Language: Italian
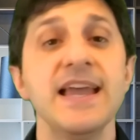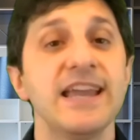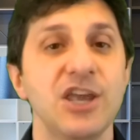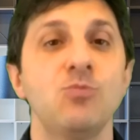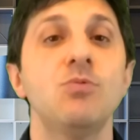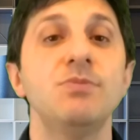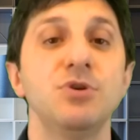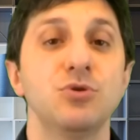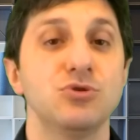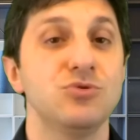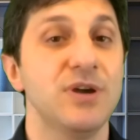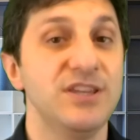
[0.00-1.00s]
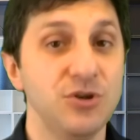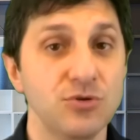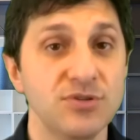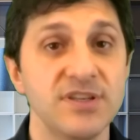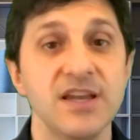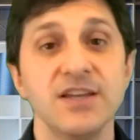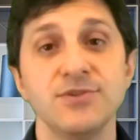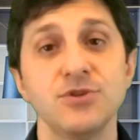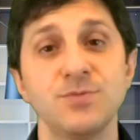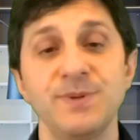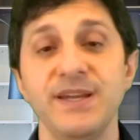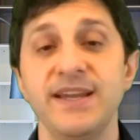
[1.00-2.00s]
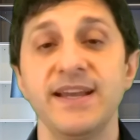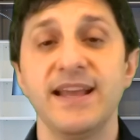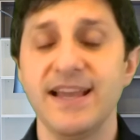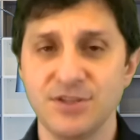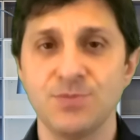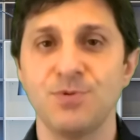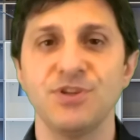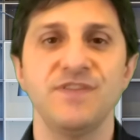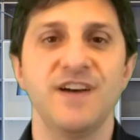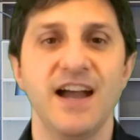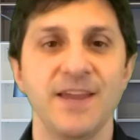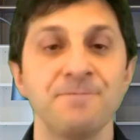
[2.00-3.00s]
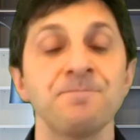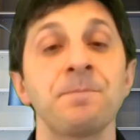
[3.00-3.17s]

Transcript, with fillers: che io pubblico su iTunes, su Spreaker e su Spotify.